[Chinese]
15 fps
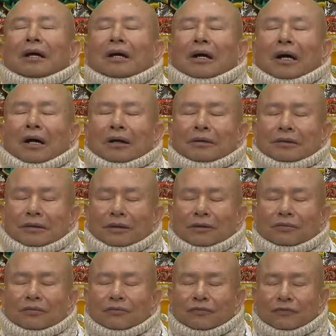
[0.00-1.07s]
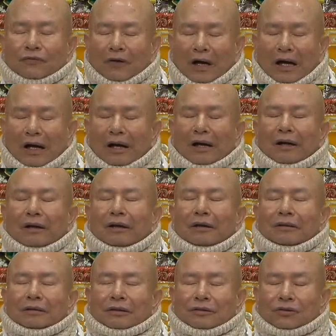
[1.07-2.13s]
啊，你的护法。
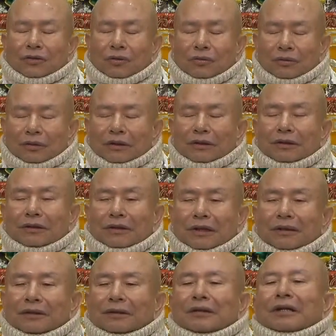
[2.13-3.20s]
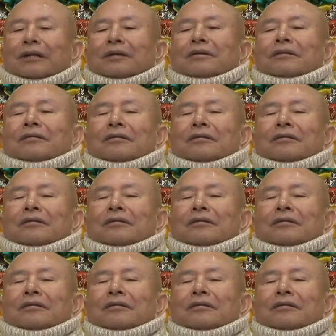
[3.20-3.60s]
的咒语念一念，